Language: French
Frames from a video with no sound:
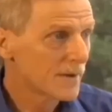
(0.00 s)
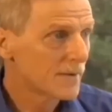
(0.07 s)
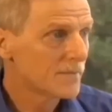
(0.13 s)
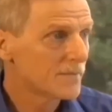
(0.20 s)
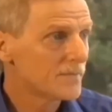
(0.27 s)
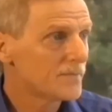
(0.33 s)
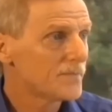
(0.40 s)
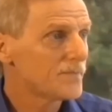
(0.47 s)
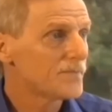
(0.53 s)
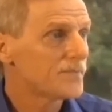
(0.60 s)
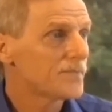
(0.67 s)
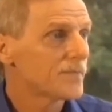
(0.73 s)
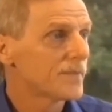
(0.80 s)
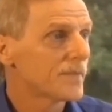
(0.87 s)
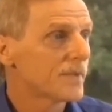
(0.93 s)
c'est ce qui s'en vient
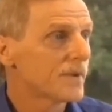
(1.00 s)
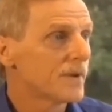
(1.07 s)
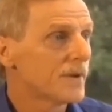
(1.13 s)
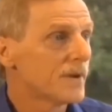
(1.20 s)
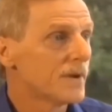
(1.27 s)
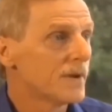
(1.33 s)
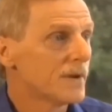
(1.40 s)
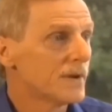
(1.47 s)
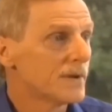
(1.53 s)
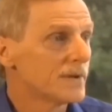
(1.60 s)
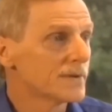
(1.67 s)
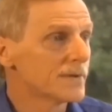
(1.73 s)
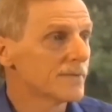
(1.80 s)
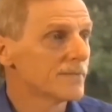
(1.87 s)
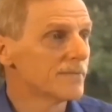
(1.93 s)
tranquillement, pas vite?
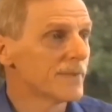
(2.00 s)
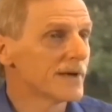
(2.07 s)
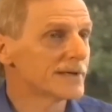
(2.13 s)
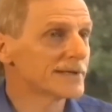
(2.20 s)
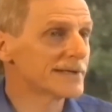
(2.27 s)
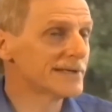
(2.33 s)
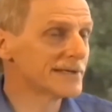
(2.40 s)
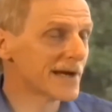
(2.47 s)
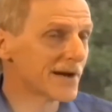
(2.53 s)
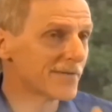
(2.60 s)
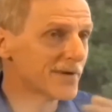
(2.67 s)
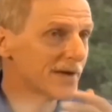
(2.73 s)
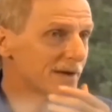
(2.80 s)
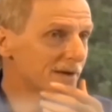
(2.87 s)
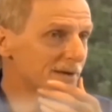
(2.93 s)
Bien, ce qui s'en
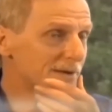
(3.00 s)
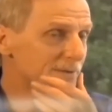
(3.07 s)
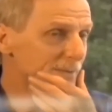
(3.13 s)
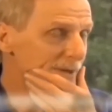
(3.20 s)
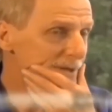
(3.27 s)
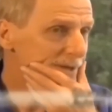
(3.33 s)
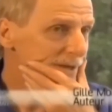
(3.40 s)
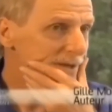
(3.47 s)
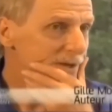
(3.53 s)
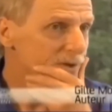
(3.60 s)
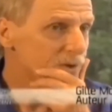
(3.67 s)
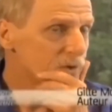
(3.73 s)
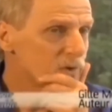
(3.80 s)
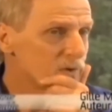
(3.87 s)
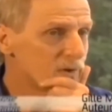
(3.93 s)
vient, c'est parce qu'il y,
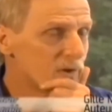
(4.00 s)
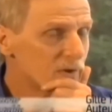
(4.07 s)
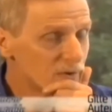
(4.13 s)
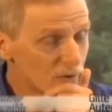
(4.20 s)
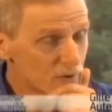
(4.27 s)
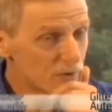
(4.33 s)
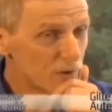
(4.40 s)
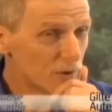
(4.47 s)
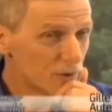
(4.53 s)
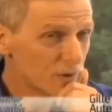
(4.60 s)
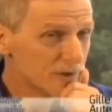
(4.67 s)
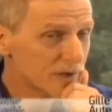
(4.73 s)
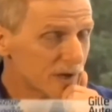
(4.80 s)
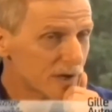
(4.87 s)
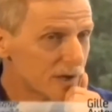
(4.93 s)
a
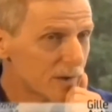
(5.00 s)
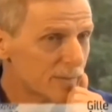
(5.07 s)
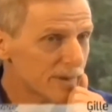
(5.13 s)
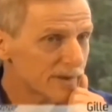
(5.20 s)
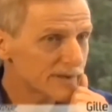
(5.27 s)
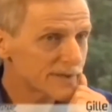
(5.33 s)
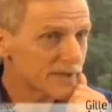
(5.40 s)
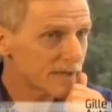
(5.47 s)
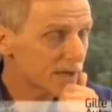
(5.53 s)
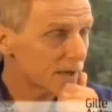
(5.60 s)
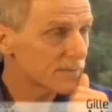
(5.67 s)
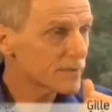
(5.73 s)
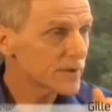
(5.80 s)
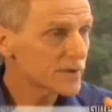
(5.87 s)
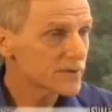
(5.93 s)
deux écoles de pensée.
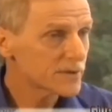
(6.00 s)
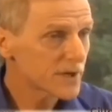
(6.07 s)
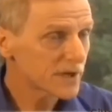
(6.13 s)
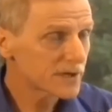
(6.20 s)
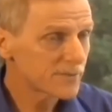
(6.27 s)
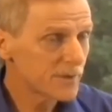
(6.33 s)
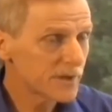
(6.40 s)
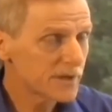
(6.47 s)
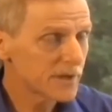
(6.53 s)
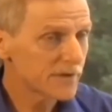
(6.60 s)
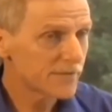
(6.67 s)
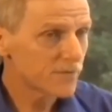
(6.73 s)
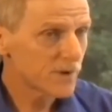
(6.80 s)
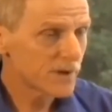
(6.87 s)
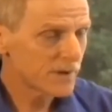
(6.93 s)
Comme euh, j'explique
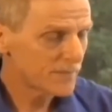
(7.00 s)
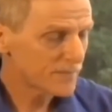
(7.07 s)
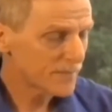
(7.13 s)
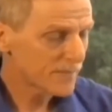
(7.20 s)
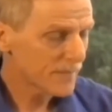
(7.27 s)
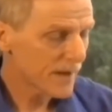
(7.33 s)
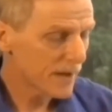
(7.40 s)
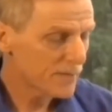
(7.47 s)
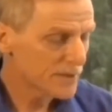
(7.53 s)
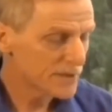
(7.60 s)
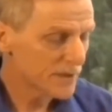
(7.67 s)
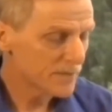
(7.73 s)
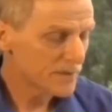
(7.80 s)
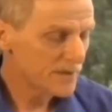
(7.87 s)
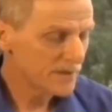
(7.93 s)
des fois à
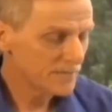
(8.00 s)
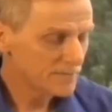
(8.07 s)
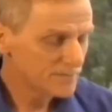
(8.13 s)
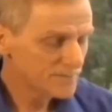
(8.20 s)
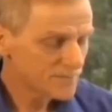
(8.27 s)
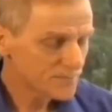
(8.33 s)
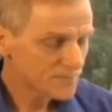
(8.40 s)
mes amis,